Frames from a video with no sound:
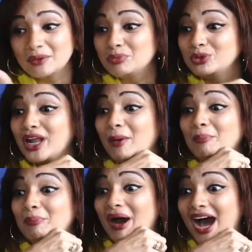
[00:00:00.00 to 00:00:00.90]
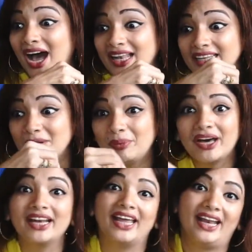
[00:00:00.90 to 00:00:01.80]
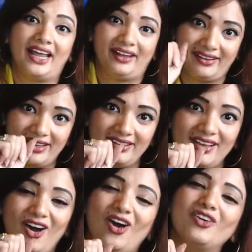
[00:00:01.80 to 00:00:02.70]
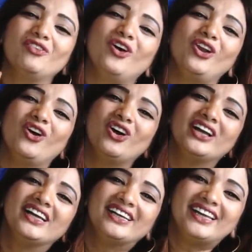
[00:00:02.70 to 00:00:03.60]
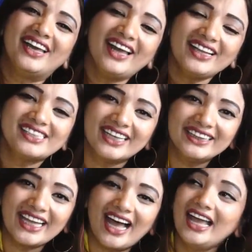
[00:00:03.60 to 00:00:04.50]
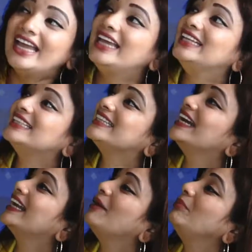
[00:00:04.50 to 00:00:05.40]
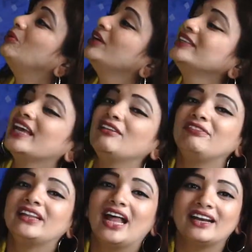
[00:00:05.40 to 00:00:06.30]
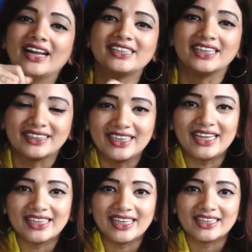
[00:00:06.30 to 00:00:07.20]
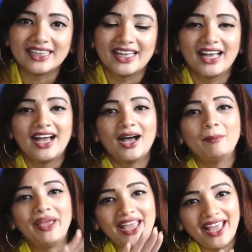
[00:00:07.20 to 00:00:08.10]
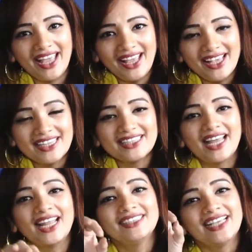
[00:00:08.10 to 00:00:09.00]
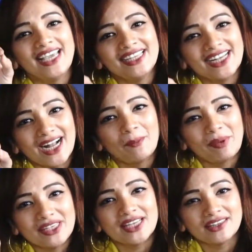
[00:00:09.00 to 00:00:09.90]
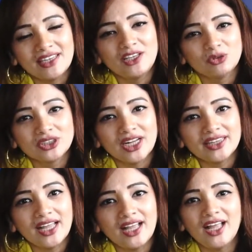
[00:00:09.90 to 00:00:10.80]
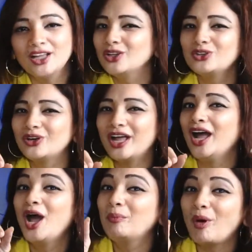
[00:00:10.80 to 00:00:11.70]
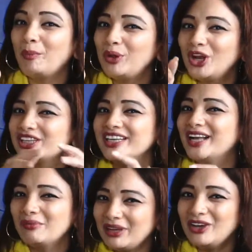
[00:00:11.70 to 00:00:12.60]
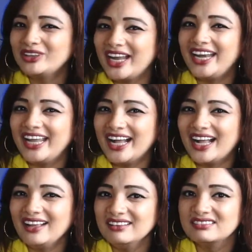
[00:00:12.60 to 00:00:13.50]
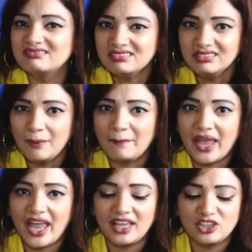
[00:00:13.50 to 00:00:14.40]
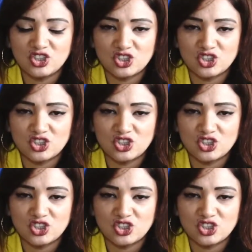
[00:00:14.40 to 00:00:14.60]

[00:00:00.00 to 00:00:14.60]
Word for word: से पूना पानी भर गया है हा? और वो लोग हैं जनता इंस्टाग्राम पे उधर सेल्फी डाल रहा है छतरी के साथ अबे साला सही जगह पे छतरी यूज करता तो थोड़ा पॉपुलेशन कम नहीं होता इंडिया का हुँ? हम्म?